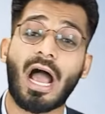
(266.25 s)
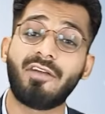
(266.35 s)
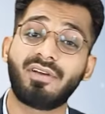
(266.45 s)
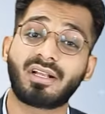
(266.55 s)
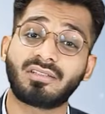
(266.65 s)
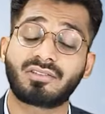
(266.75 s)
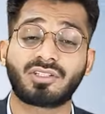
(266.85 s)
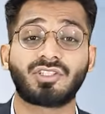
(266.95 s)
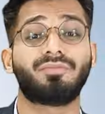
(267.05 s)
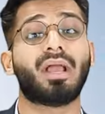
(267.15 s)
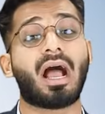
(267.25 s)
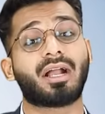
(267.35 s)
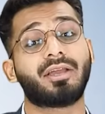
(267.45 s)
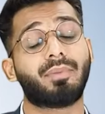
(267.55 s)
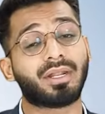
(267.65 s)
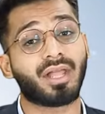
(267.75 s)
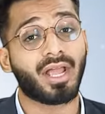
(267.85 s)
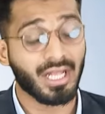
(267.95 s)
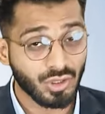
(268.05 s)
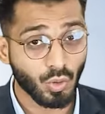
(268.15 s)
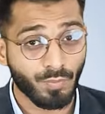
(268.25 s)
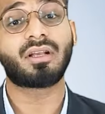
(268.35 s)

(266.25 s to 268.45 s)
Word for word: हाईवे कंस्ट्रक्शन में आगे बढ़ना है तो